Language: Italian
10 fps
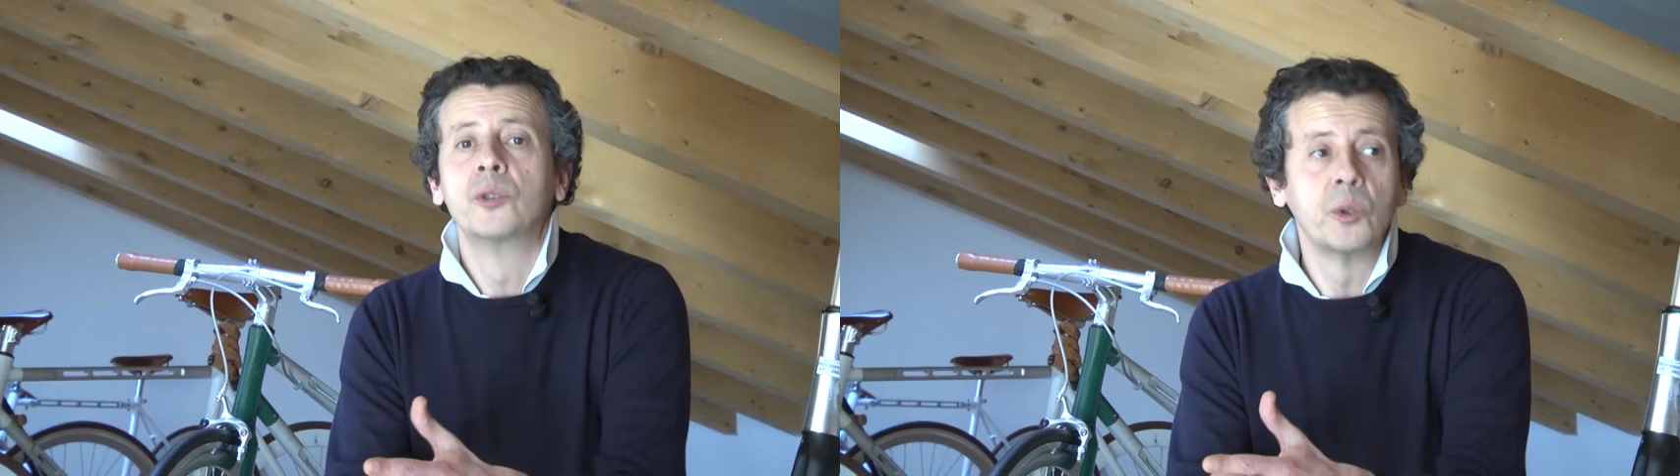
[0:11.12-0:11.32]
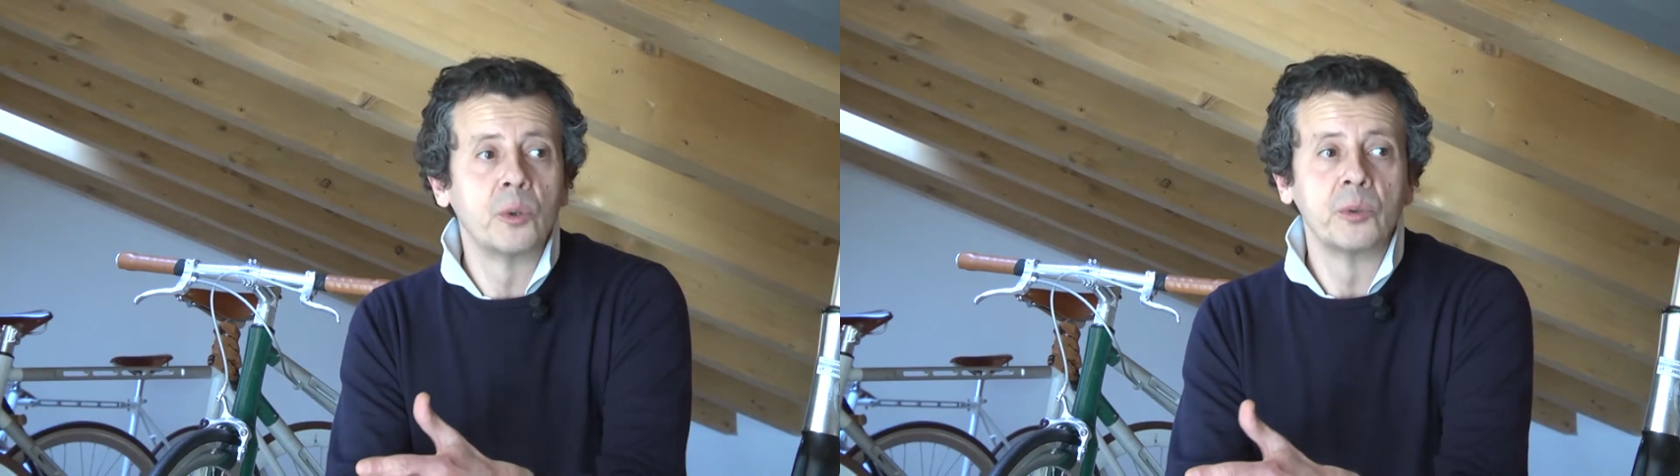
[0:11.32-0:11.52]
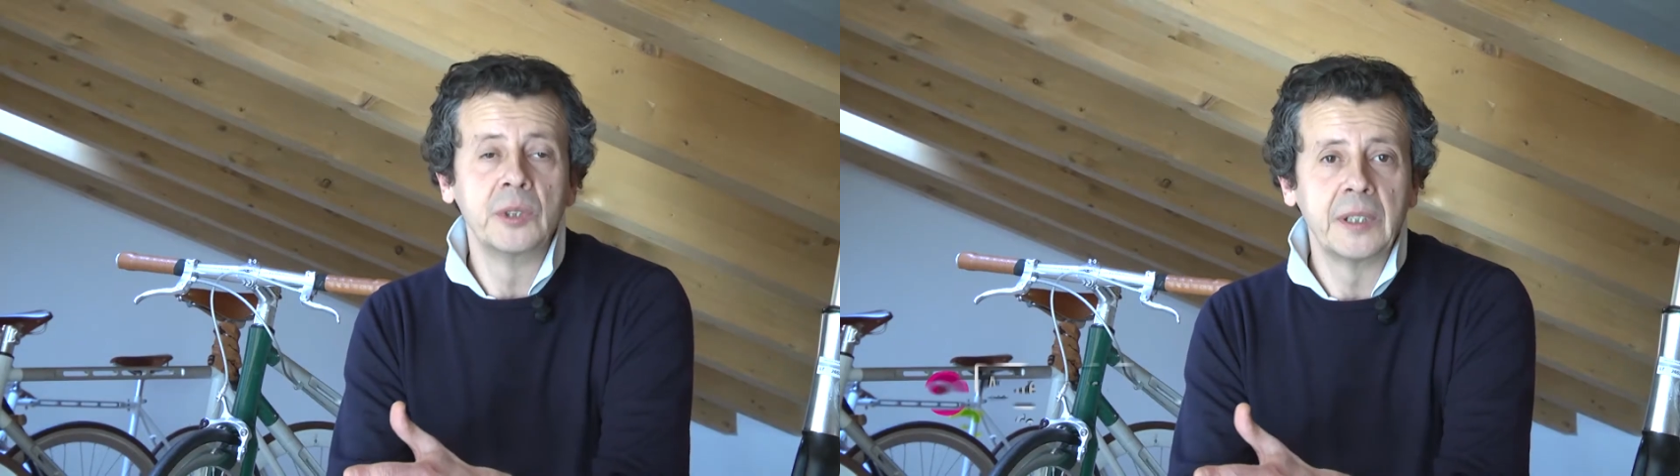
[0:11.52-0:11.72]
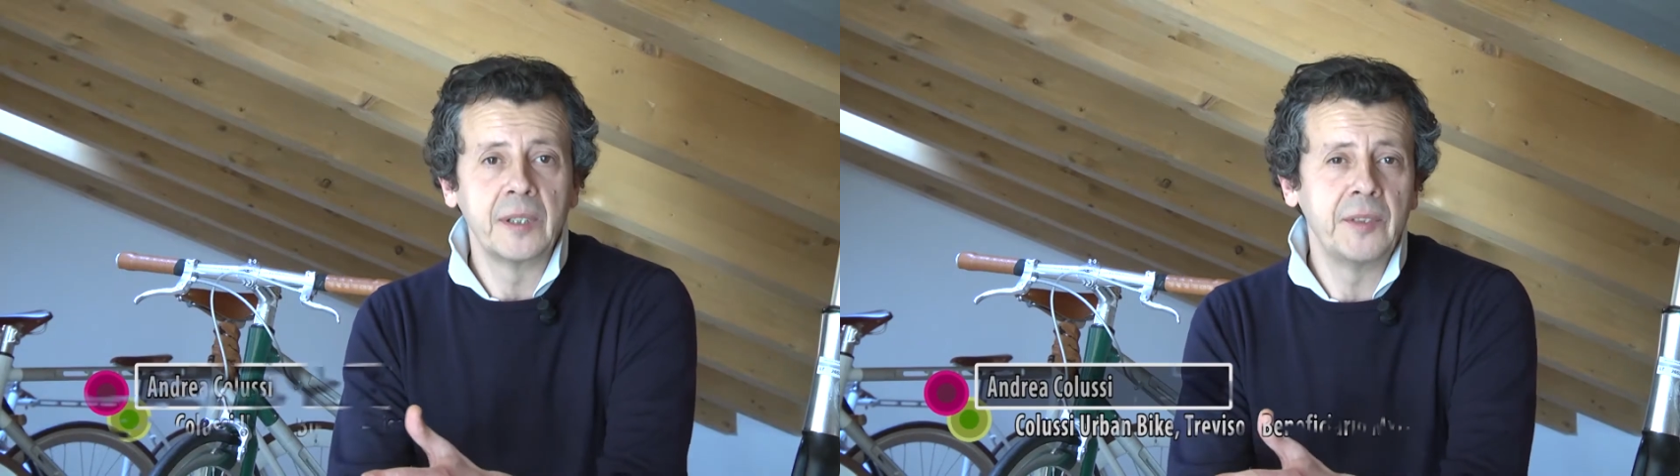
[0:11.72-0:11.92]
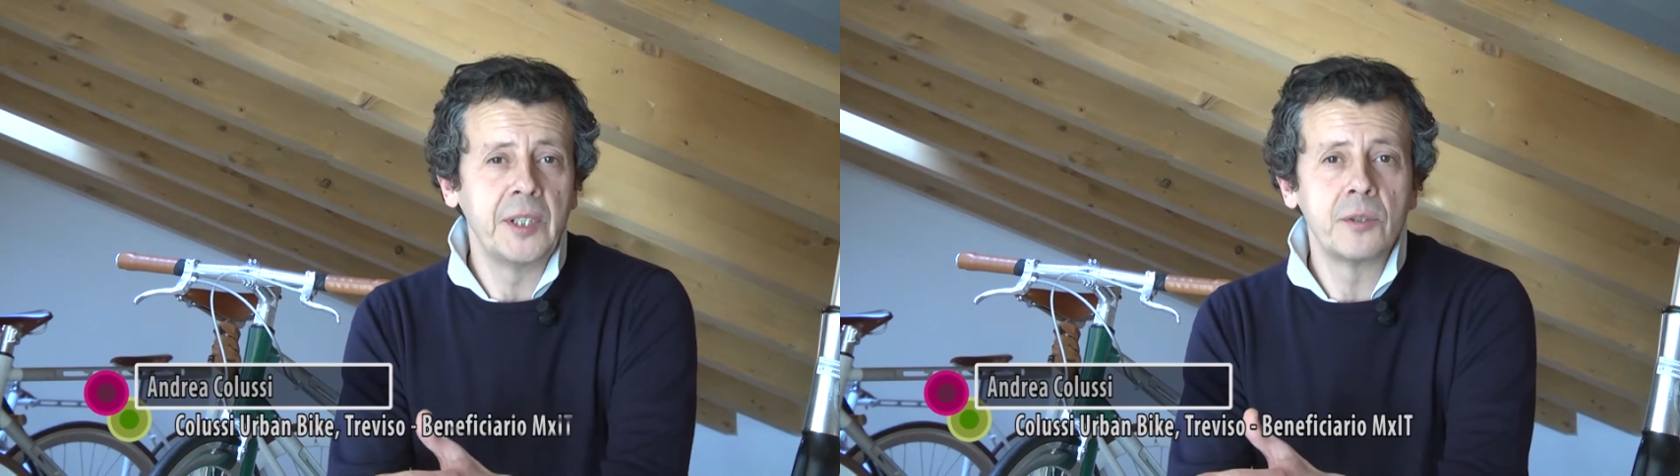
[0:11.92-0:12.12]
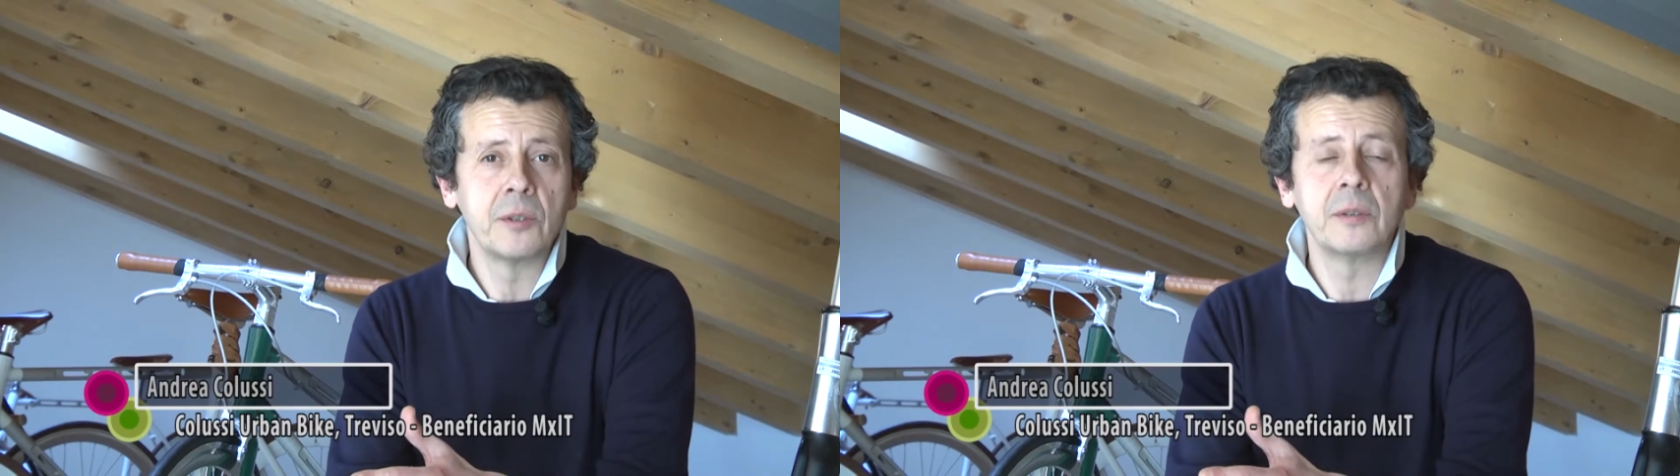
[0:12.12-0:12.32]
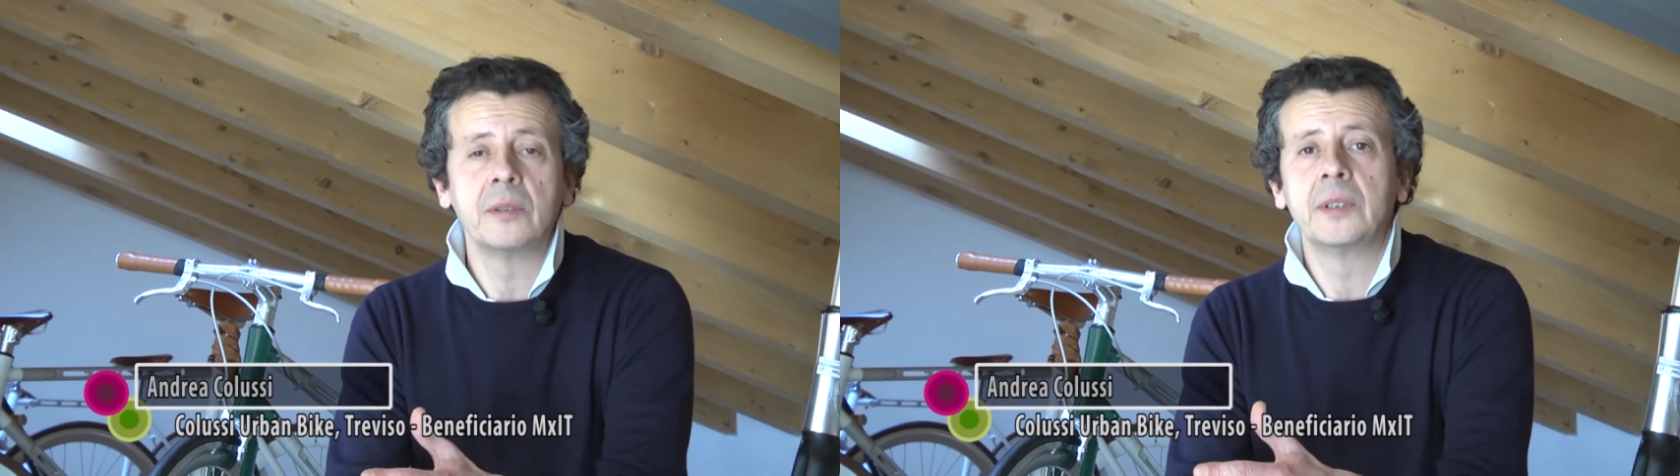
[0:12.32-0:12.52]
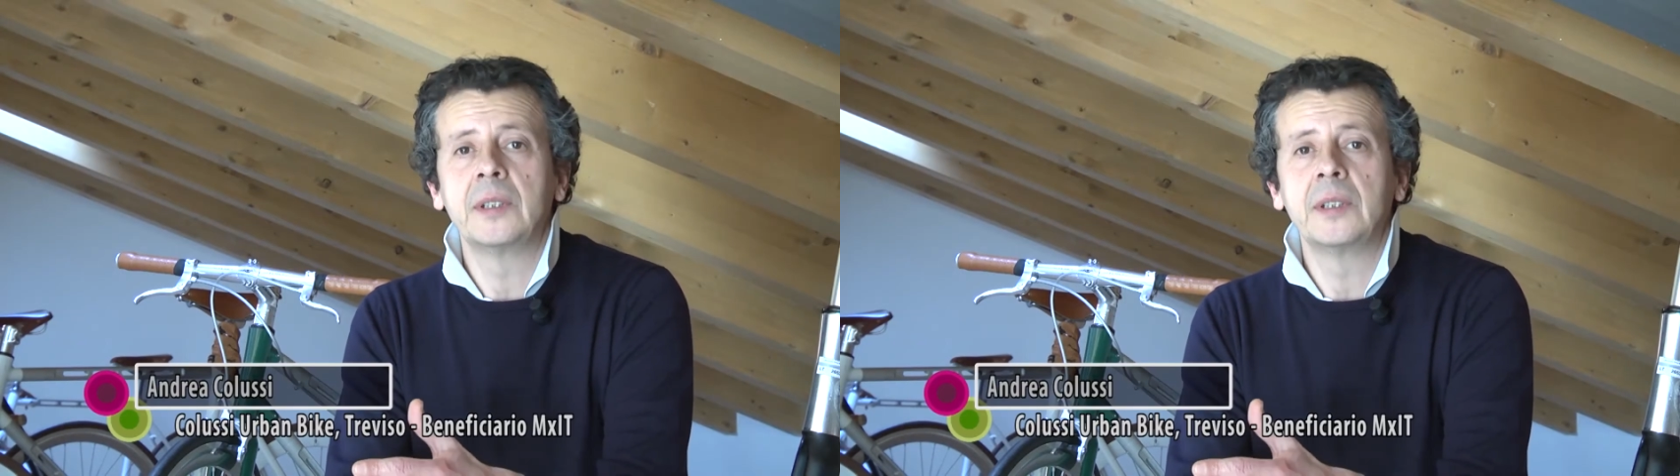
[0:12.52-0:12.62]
sono di Treviso